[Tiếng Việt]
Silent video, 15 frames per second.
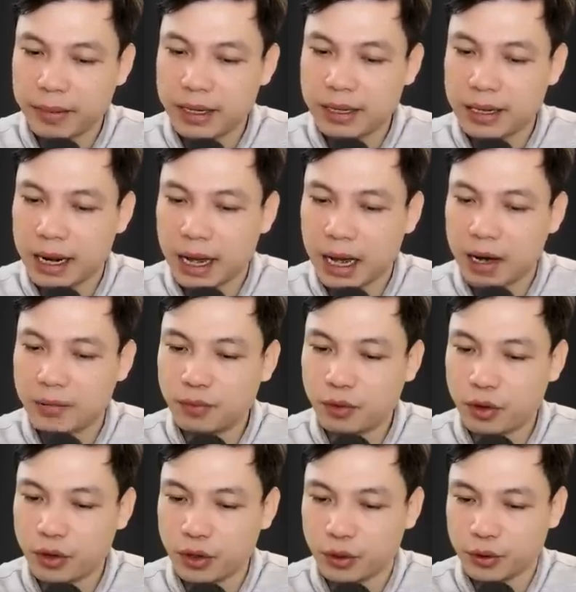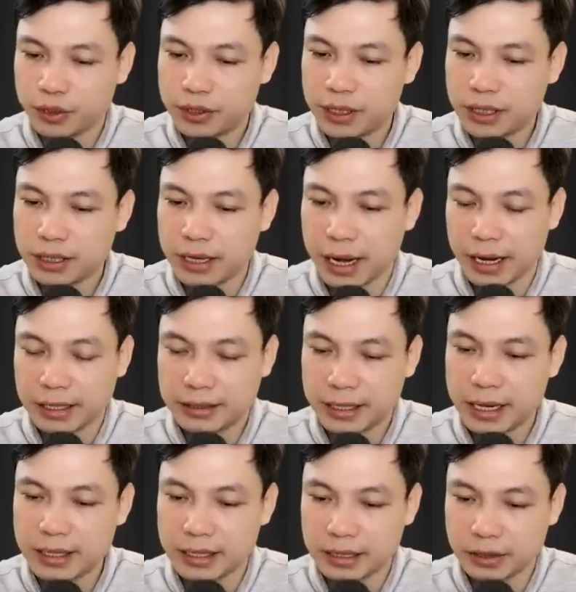Đình làng này cũng là một trong những
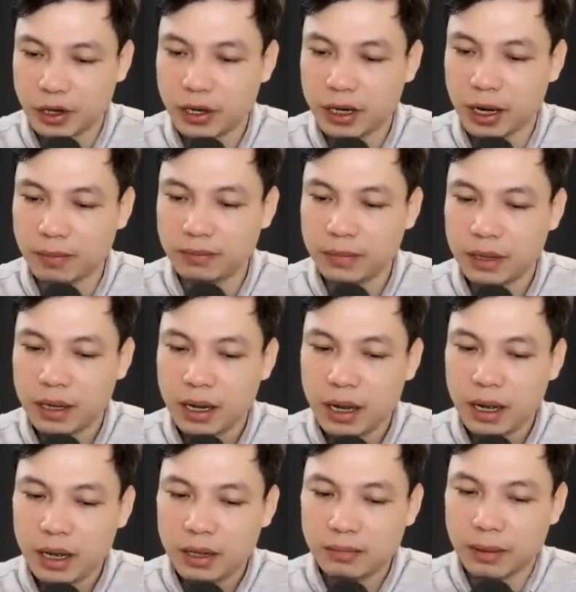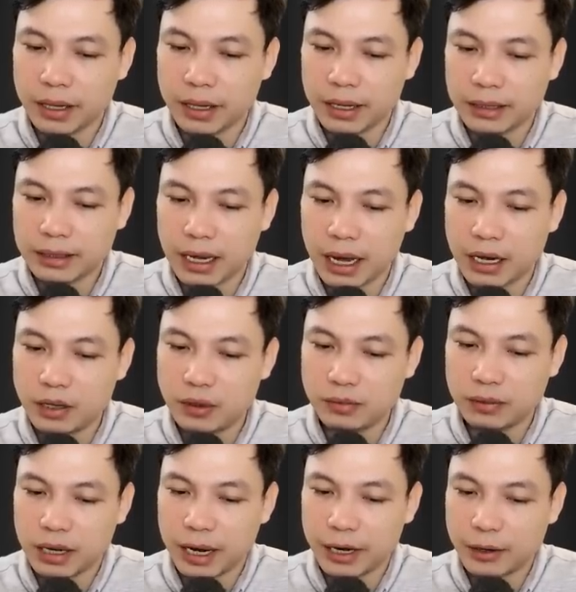mảnh đất rất nặng âm. Rất
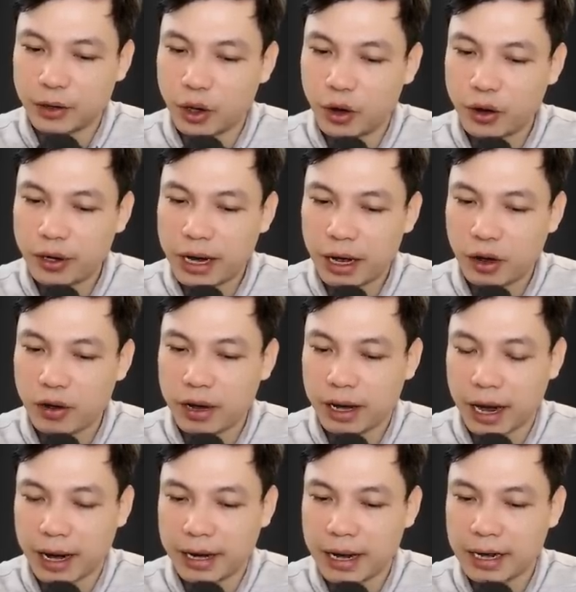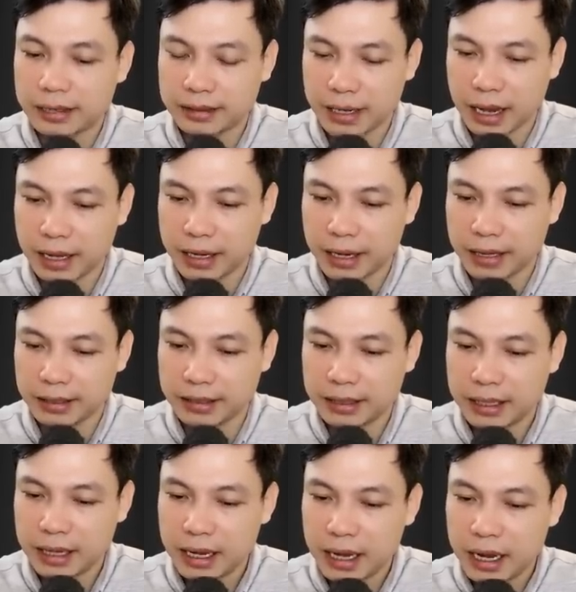nặng là đằng khác. Việc này rất là
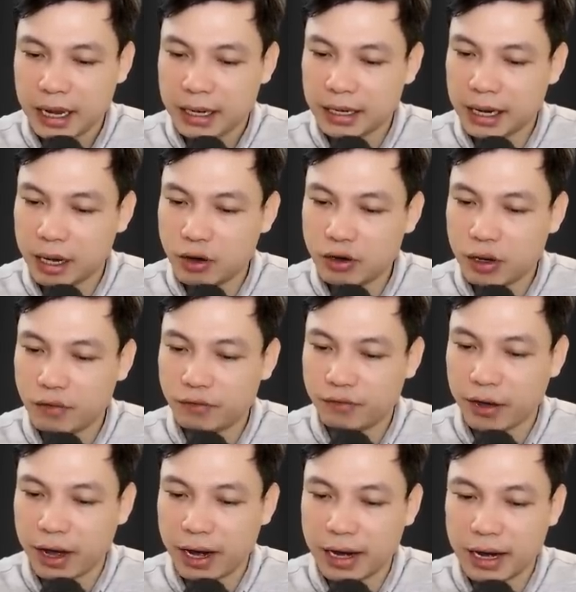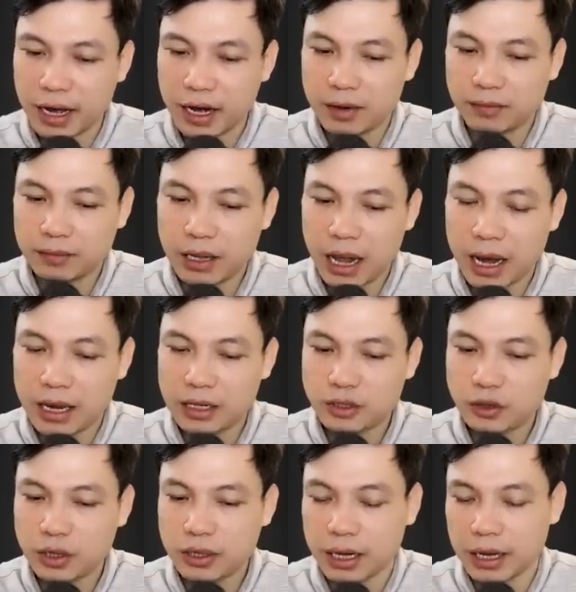nghiêm trọng, ta cũng chưa biết phải xử
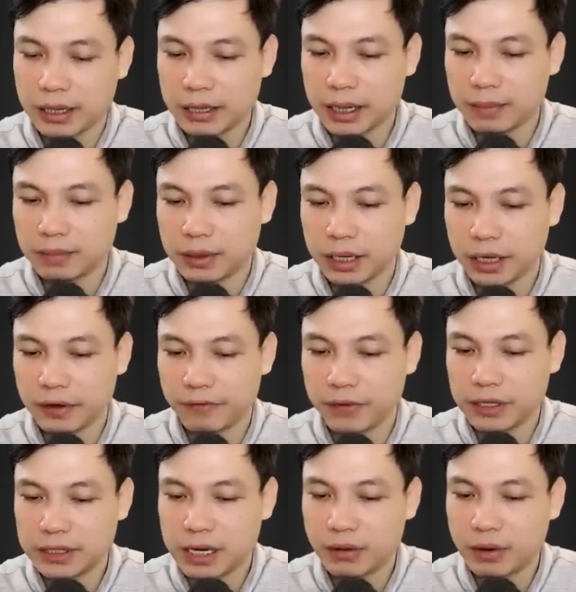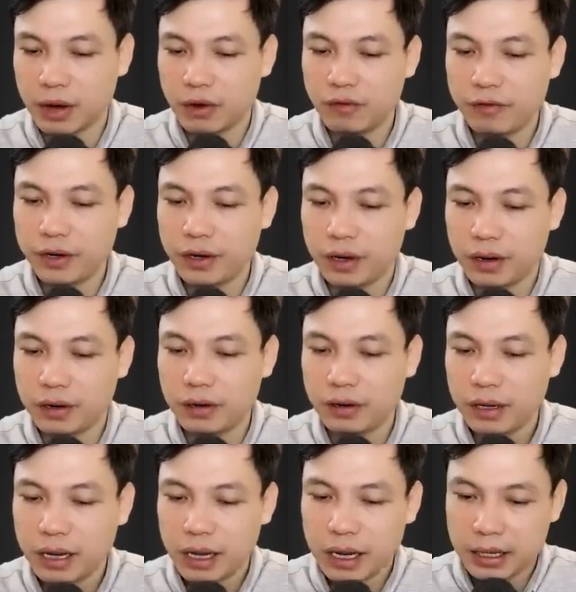lý như thế nào. Thầy
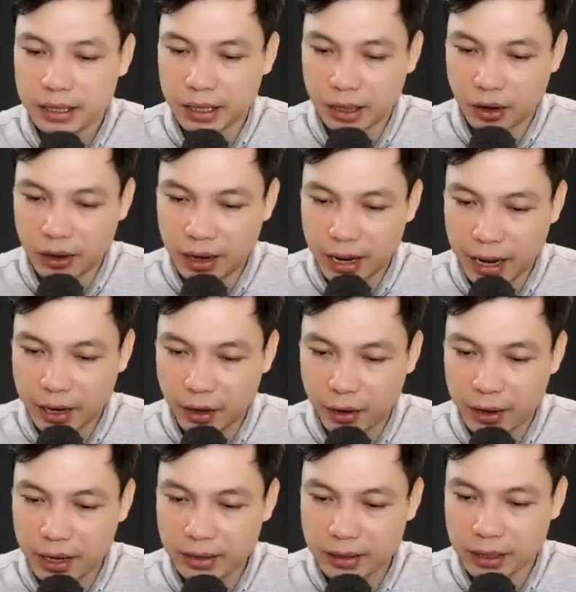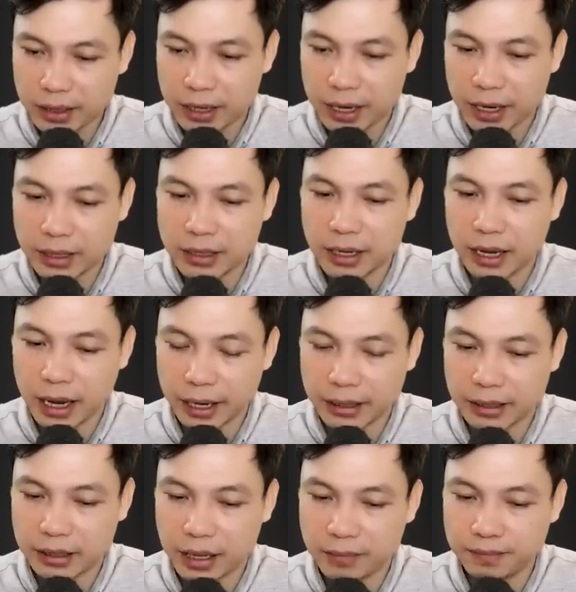Pháp Đồng vừa nói vừa bước chân qua
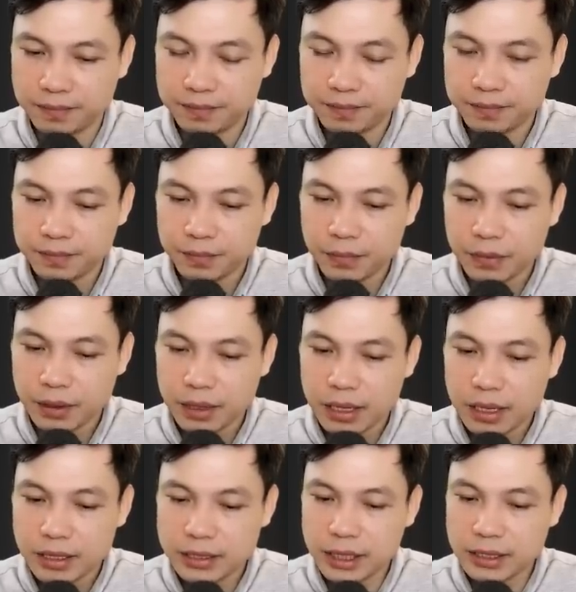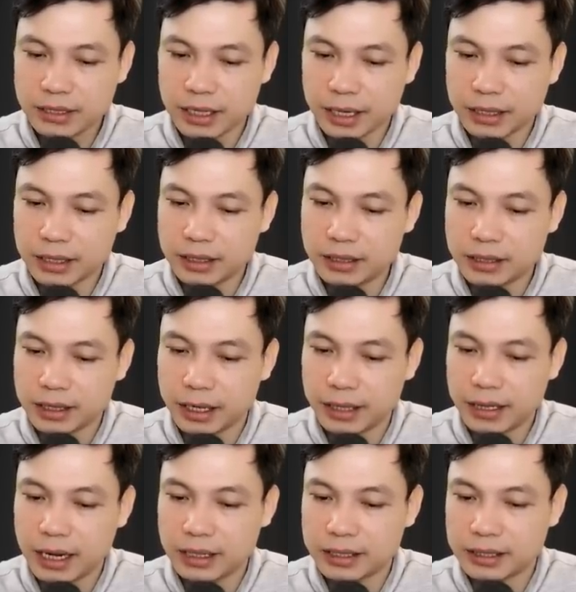cổng đình thì bất ngờ sững người lại.
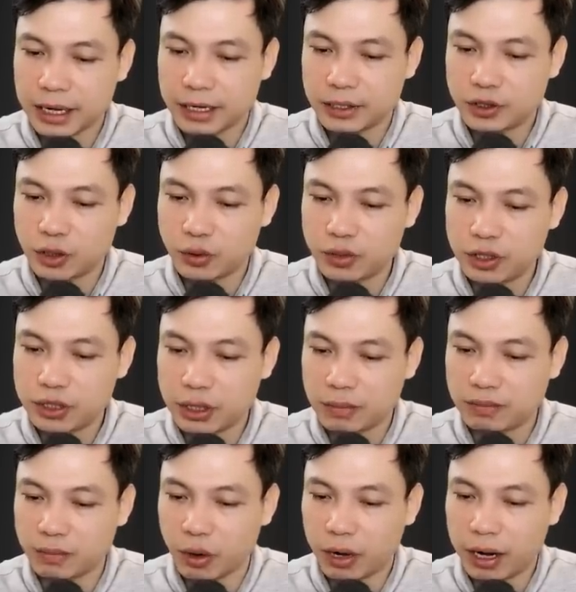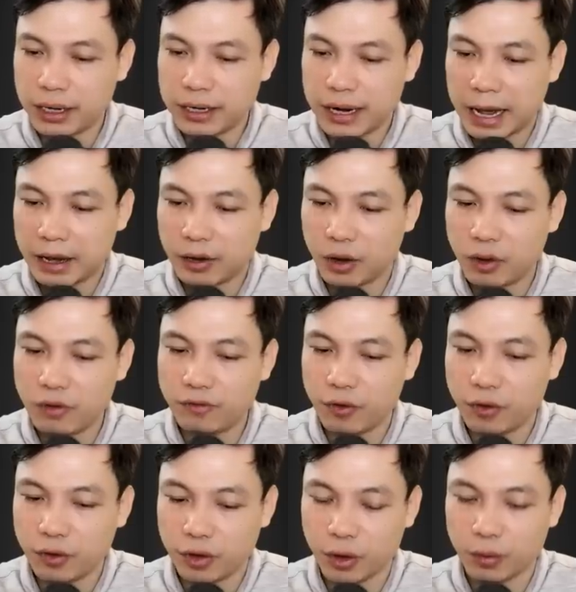Ông có cảm giác có thứ gì đó như
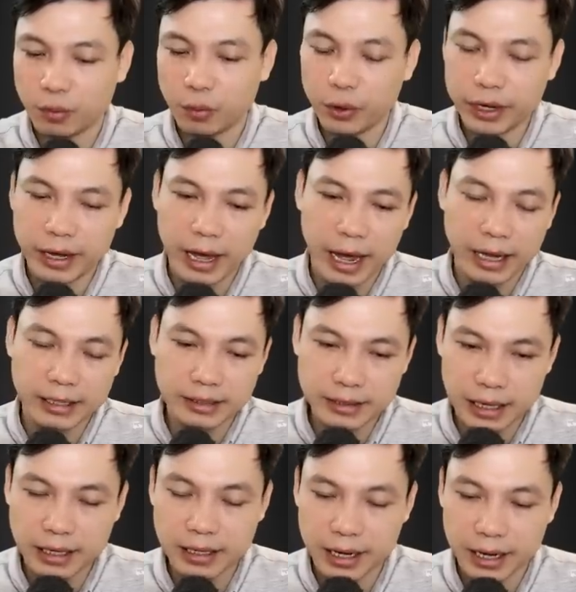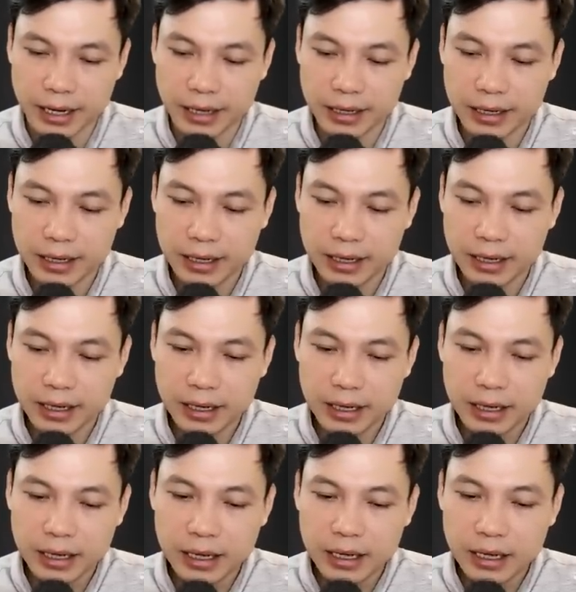đang ẩn hiện, nhìn mình chằm
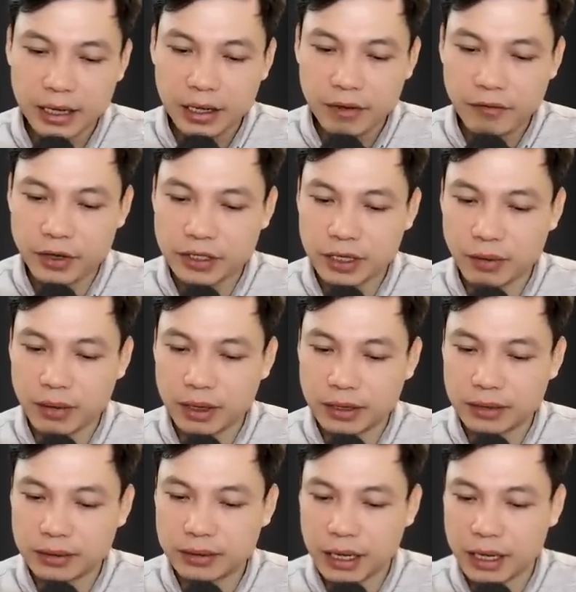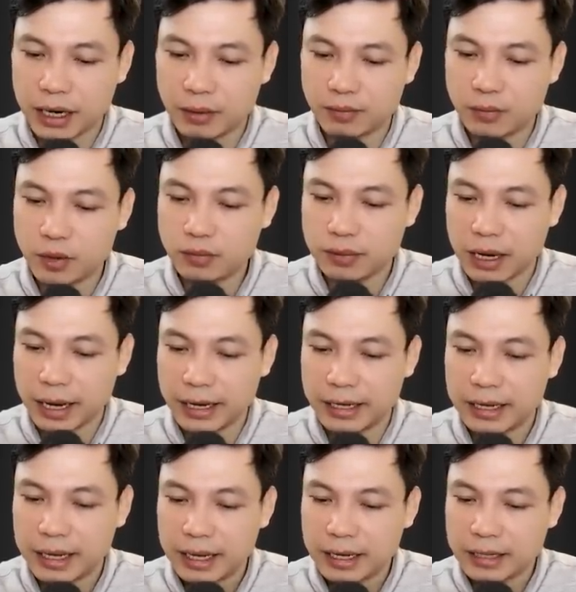chằm. Hơi thở của nó có vẻ rất
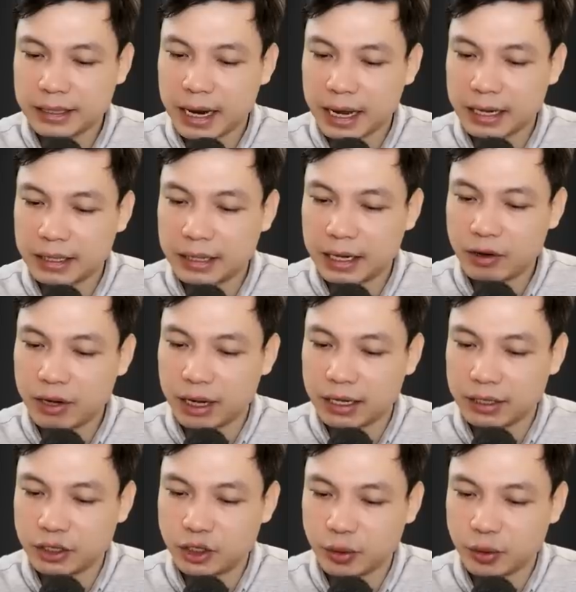quen, lẽ nào...